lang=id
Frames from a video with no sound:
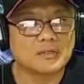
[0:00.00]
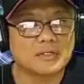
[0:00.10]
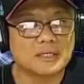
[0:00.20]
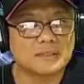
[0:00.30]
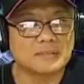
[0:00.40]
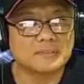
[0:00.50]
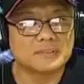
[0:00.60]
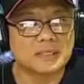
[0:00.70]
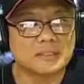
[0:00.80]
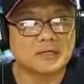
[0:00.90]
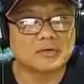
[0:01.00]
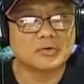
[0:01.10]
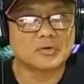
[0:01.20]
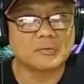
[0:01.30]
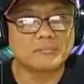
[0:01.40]
atau diganti misalnya
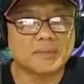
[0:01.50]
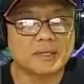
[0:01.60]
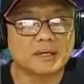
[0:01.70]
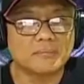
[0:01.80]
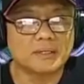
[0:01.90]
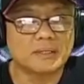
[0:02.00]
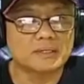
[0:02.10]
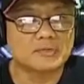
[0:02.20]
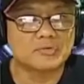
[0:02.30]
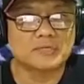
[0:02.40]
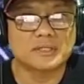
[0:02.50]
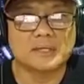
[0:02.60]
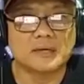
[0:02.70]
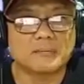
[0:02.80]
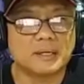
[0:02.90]
kondom, pil KB dan suntik
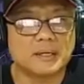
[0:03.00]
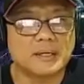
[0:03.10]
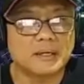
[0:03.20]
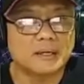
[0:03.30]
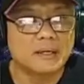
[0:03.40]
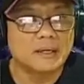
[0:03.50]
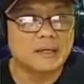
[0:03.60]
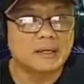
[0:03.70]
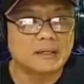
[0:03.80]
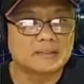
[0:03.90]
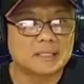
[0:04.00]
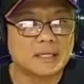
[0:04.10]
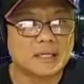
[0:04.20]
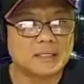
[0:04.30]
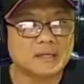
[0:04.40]
KB.
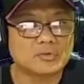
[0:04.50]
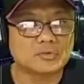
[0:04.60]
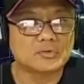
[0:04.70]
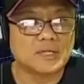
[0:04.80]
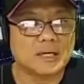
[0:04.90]
Sedangkan yang untuk